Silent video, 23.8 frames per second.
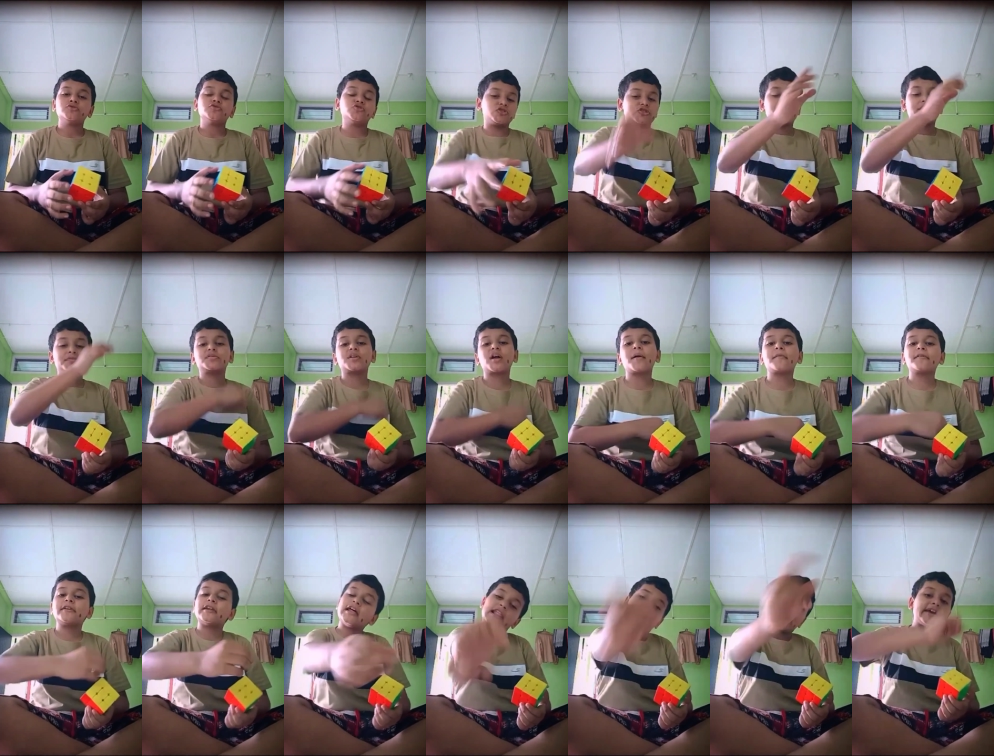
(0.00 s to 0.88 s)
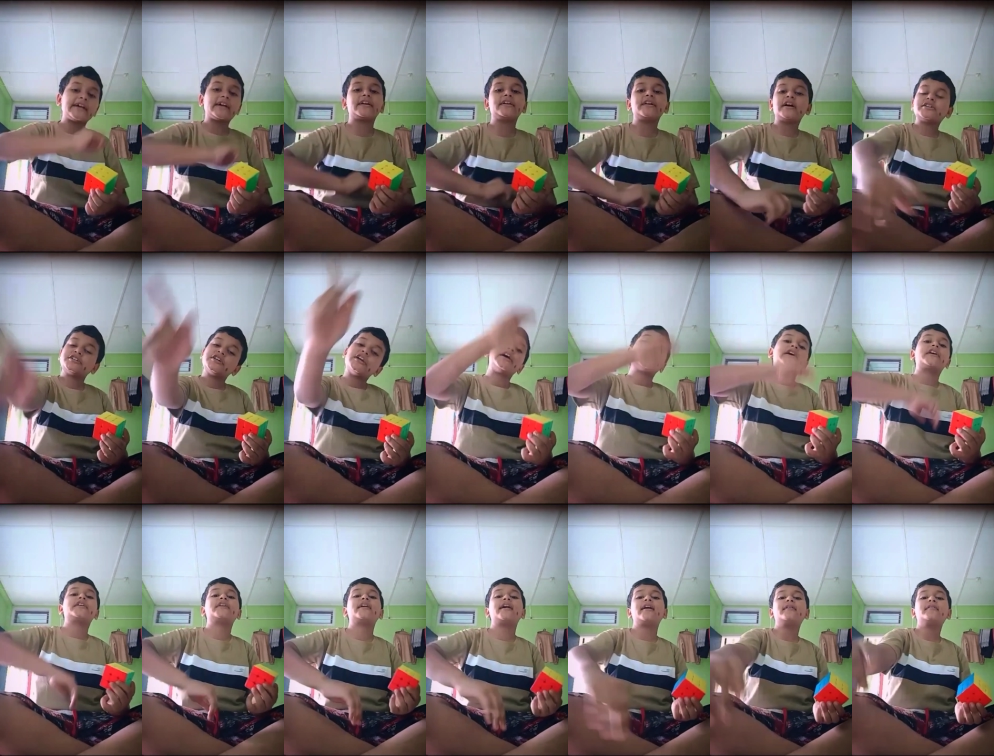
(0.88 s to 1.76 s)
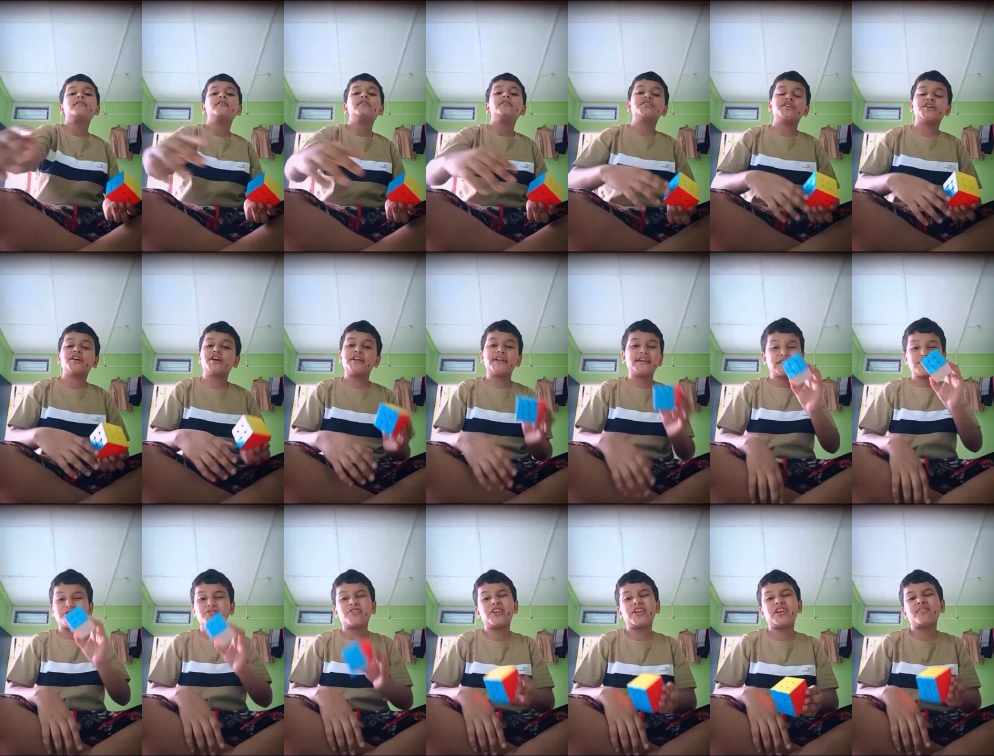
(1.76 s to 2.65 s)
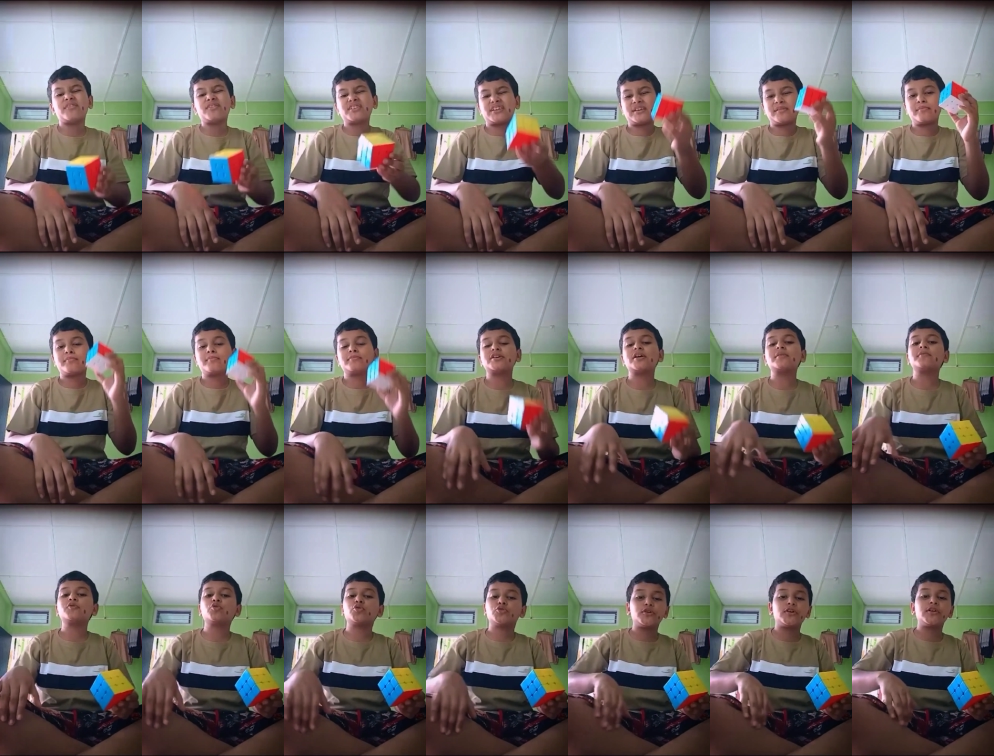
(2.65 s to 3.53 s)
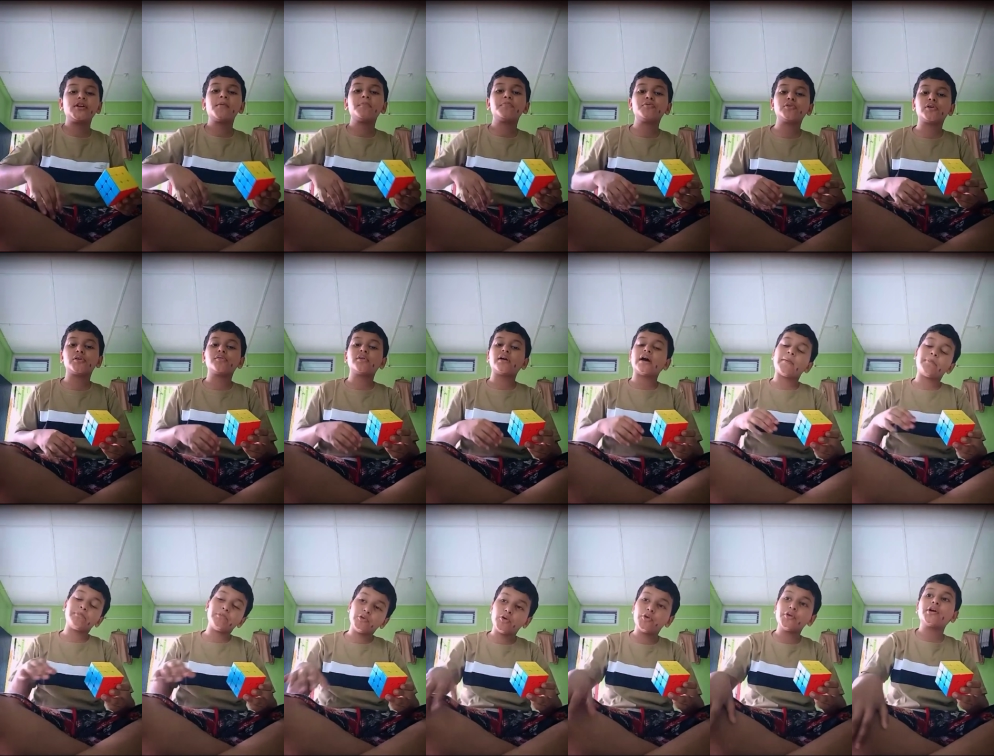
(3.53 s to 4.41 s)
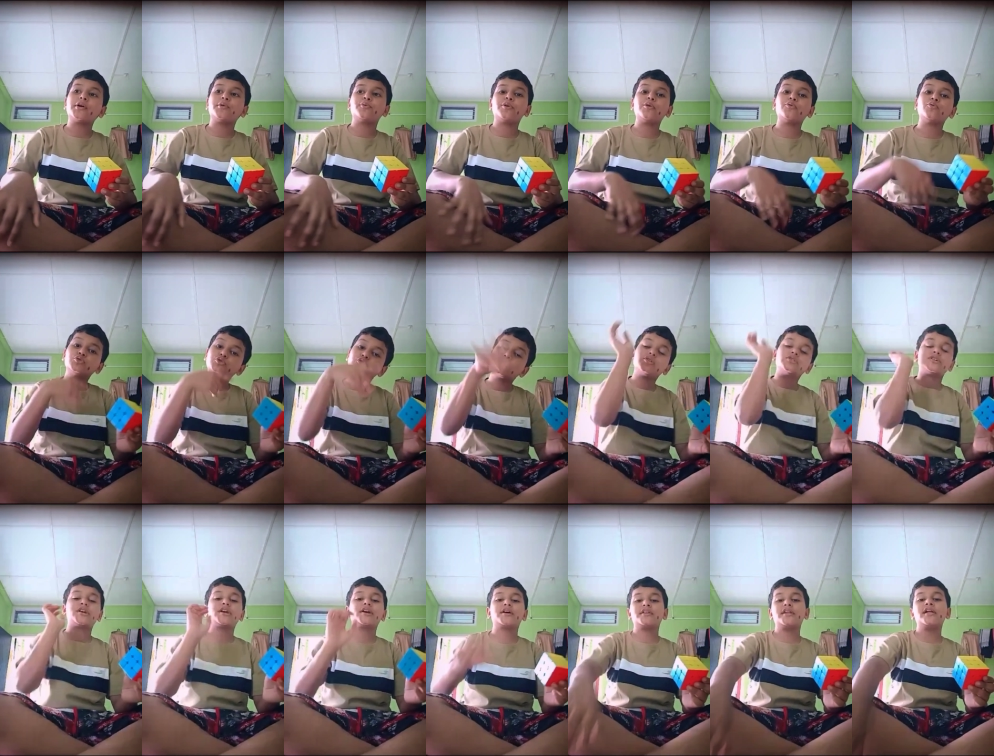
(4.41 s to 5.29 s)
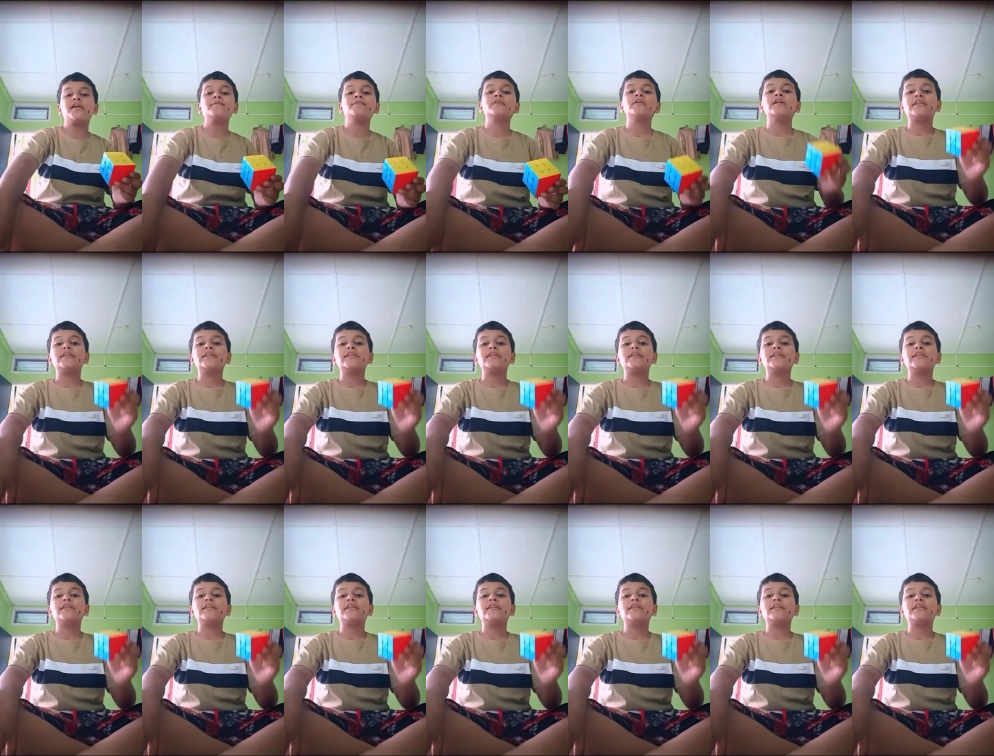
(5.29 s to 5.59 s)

सो सब्सक्राइब करना लाइक करना शेयर करना शेयर करने की जरूरत नहीं है जब ट्यूटोरियल अपलोड करूँगा उसको शेयर करना